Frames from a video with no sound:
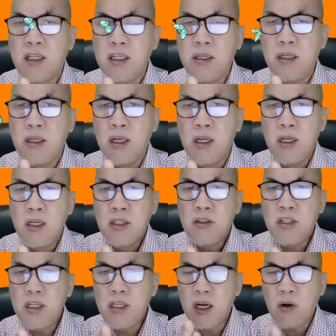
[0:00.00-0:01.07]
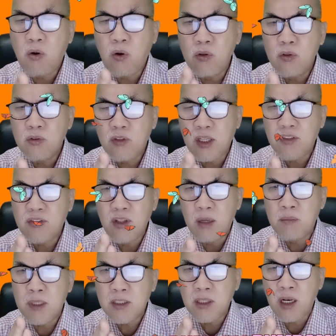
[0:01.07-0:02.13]
Jadi tidak konteks
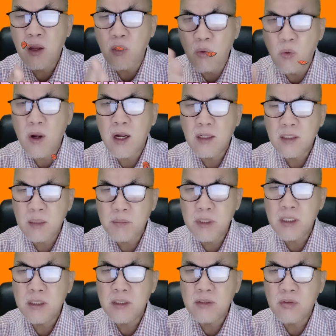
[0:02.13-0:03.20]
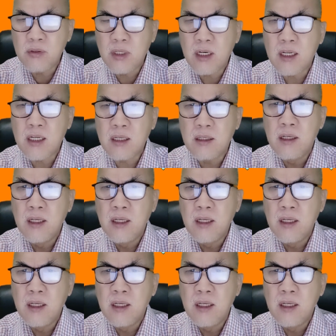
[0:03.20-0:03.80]
dalam masalah uang tapi Saudara